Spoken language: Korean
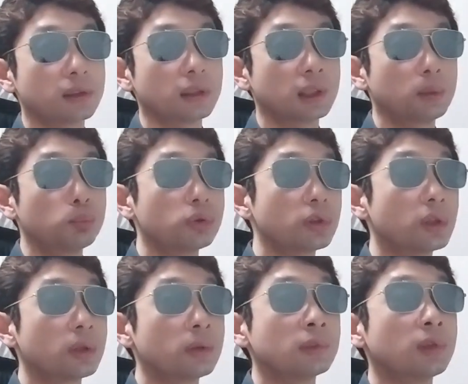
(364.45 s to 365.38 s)
그러니까
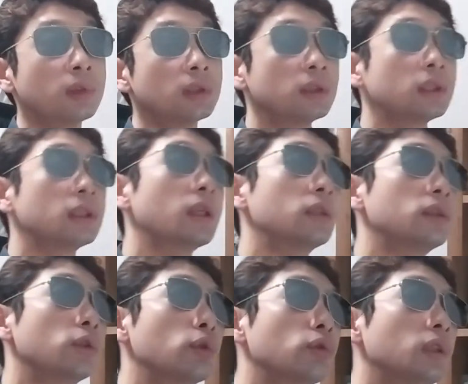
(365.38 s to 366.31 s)
김부겸 의원실
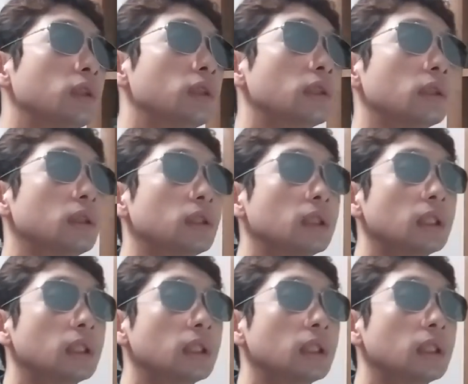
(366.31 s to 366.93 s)
같은 경우에는